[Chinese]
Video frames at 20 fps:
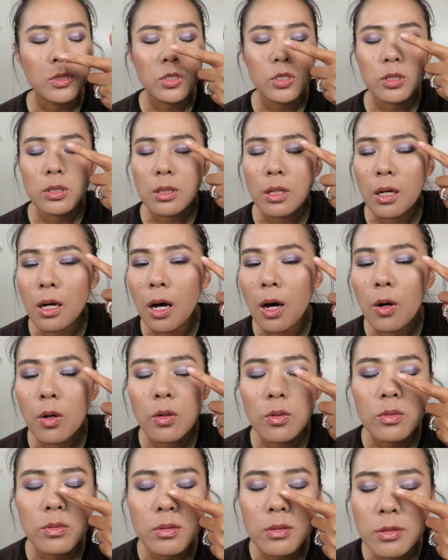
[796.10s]

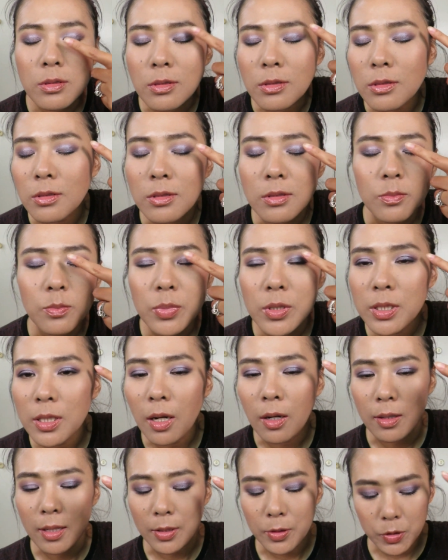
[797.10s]
超级
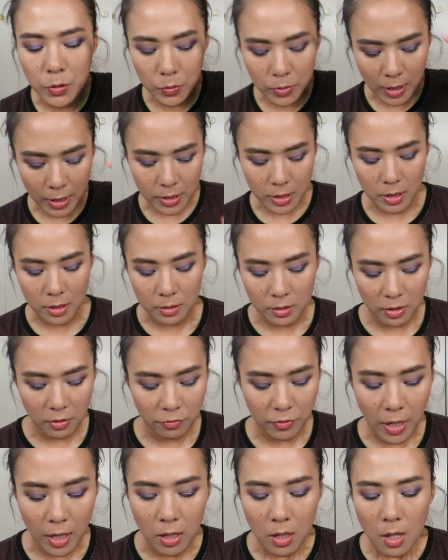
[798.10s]
漂亮，就在这个地
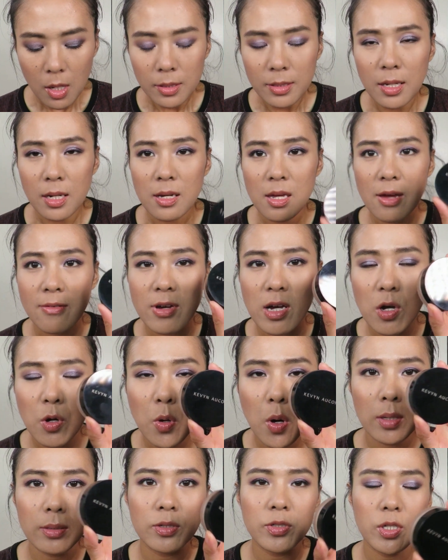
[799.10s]
方。那开完
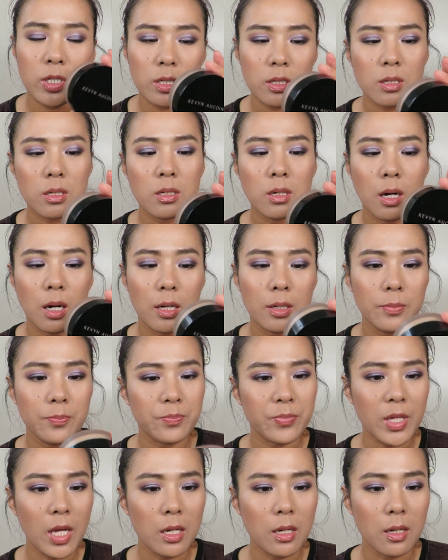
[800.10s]
矿的这一个
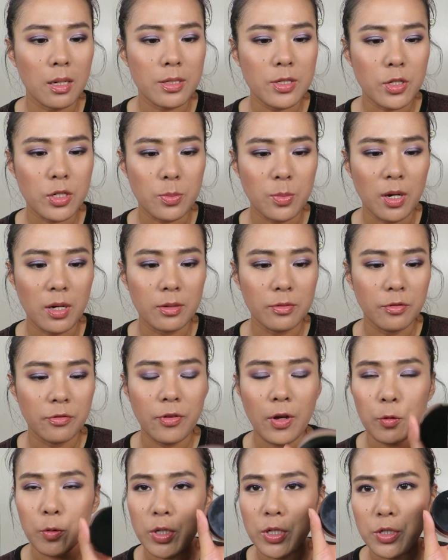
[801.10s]
呃叫什
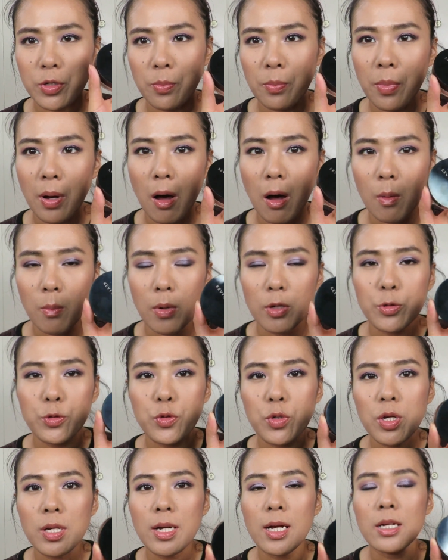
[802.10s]
么？foundation balm，
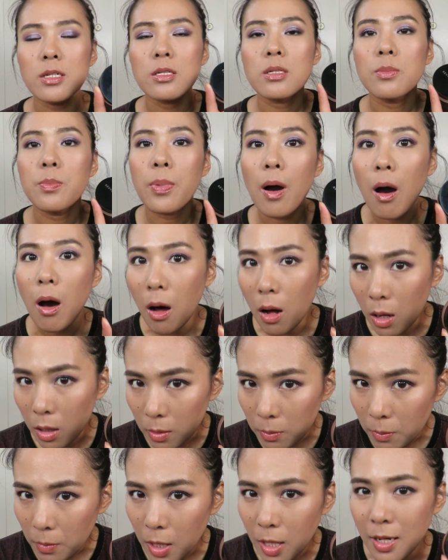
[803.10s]
虽然是
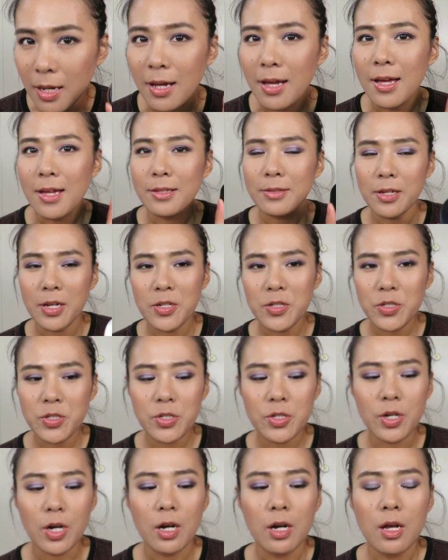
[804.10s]
balm，但
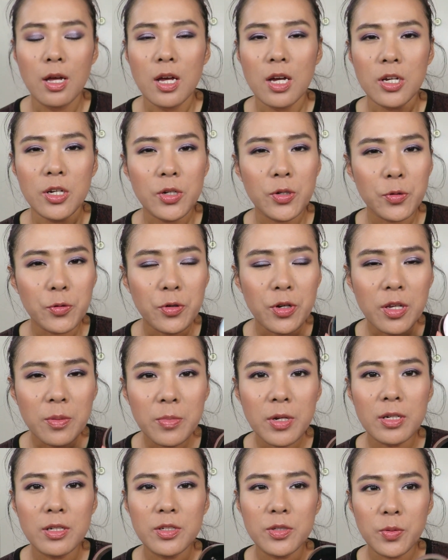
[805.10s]
是。
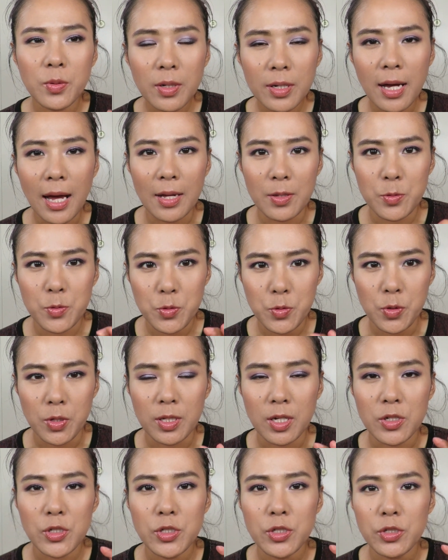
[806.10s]
creamy 那种感觉
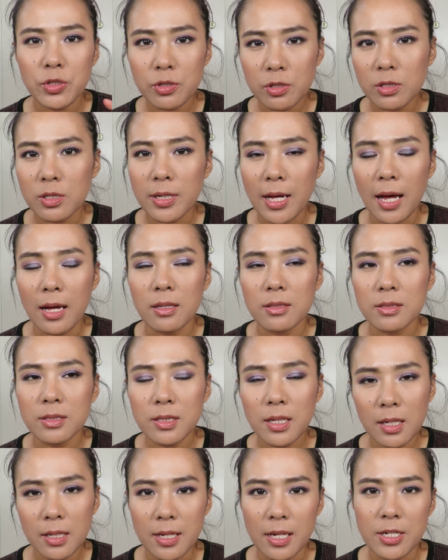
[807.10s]
呢？是质感
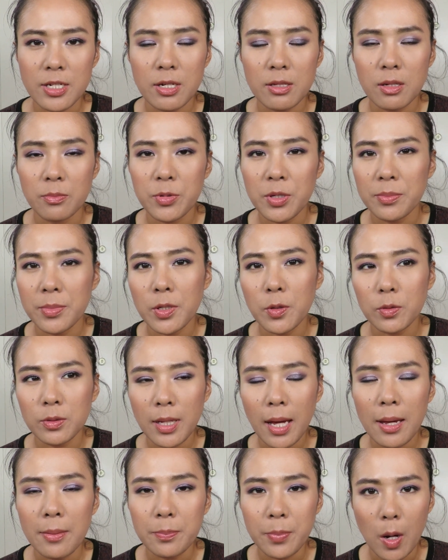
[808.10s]
在脸上呢，并没有
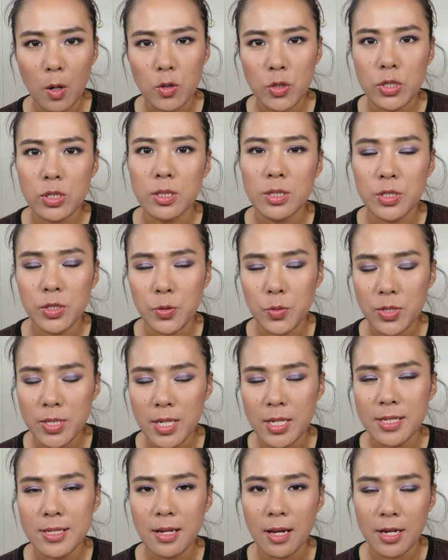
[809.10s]
太保湿的这种
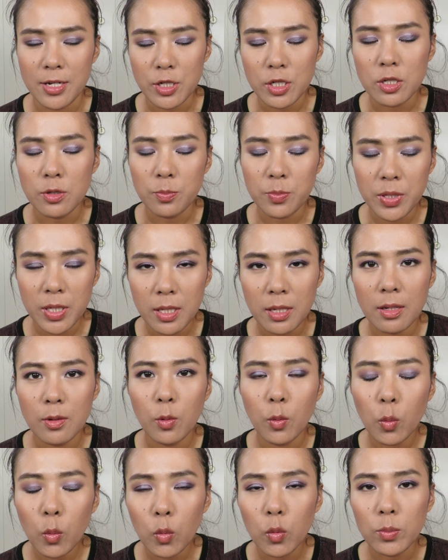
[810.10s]
现象，还是偏
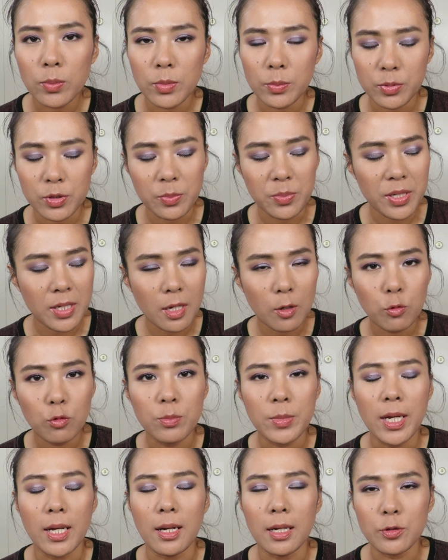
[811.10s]
雾，不是偏雾
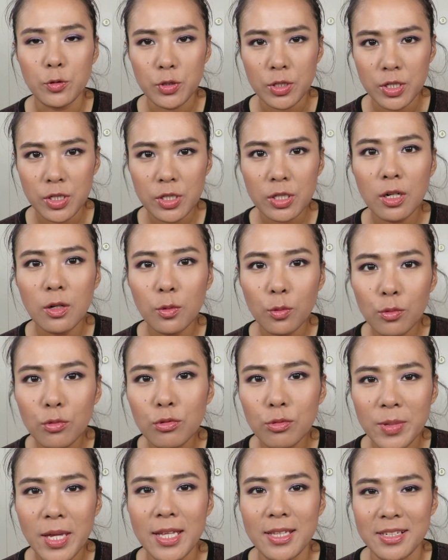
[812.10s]
面了，就是正
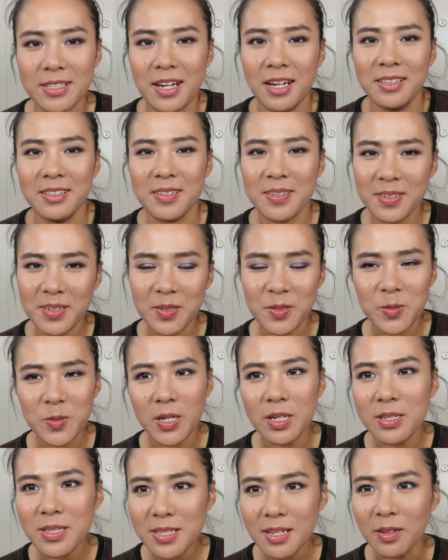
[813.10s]
雾面的这样的一个
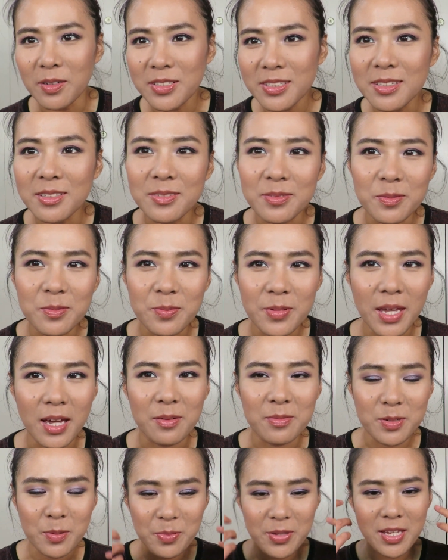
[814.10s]
妆效，正雾
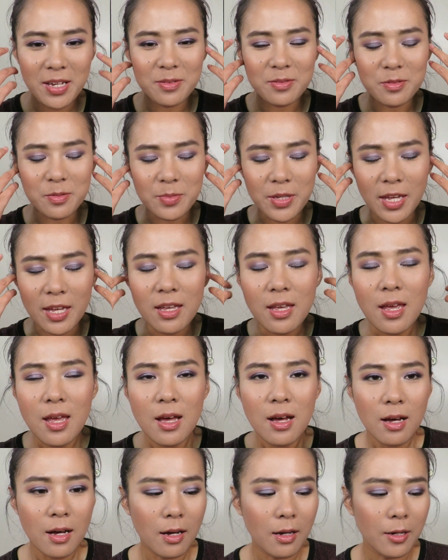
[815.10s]
面不是偏雾面，
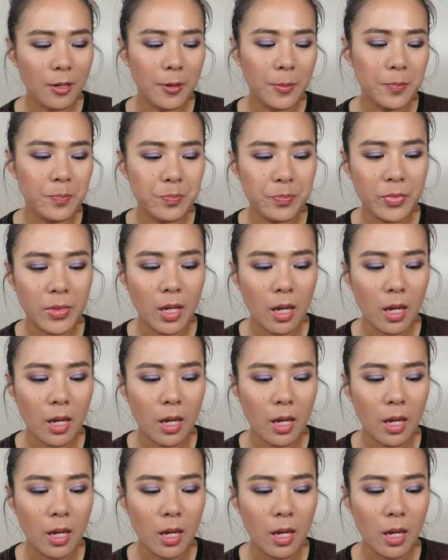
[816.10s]
嗯。